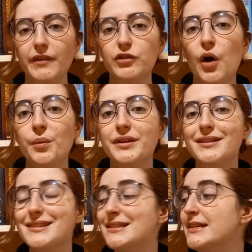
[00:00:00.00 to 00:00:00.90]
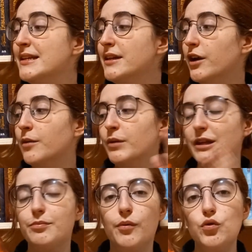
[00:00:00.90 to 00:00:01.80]
Donc, si euh,
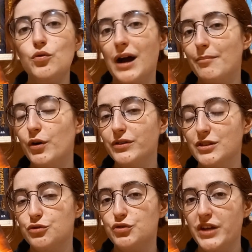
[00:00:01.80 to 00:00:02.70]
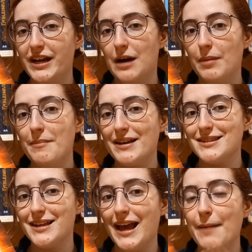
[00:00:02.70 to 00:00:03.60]
Monique Prou aborde des sujets quand même
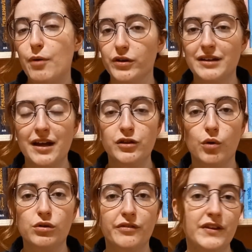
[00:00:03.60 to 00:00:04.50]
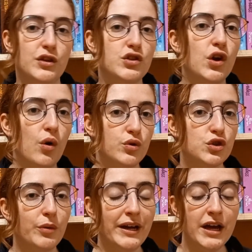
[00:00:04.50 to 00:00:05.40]
assez importants, donc le fait de se
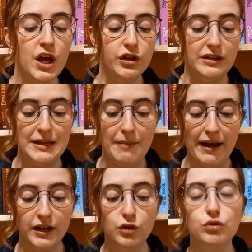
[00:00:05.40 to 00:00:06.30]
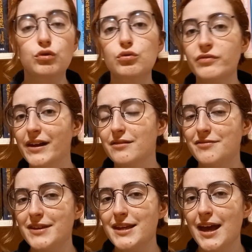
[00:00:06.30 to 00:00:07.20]
reconstruire, de démarrer une nouvelle
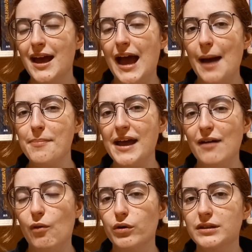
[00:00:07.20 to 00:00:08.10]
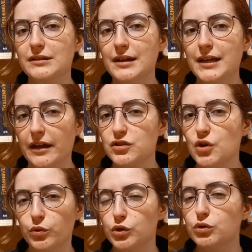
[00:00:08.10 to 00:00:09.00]
vie après avoir quitté ce
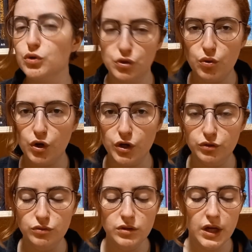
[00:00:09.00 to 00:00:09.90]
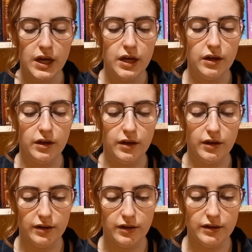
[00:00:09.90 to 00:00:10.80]
qu'on a toujours connu,
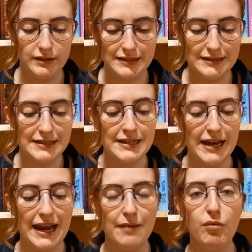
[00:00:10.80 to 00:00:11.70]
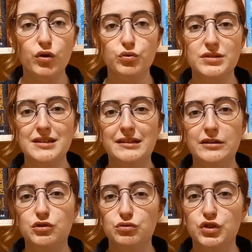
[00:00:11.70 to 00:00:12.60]
euh, si elle aborde aussi
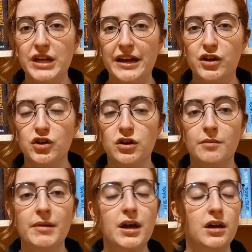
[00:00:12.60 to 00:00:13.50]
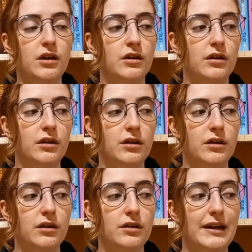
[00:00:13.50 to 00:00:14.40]
des sujets comme
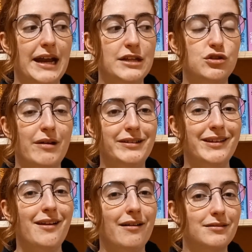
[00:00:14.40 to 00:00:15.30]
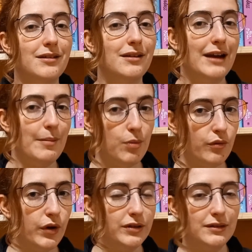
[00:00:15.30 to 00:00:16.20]
euh, la dualité entre la
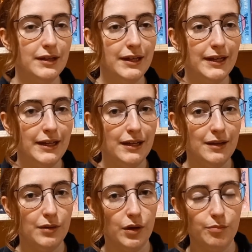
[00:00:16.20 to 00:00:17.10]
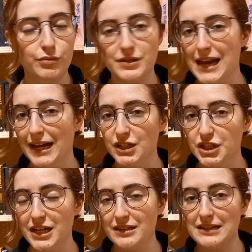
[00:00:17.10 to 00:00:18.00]
pauvreté et plus la
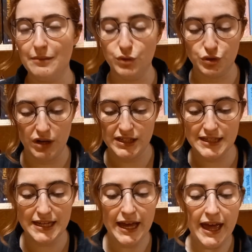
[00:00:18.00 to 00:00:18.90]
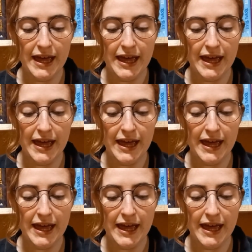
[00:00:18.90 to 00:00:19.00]
richesse la bourgeoisie,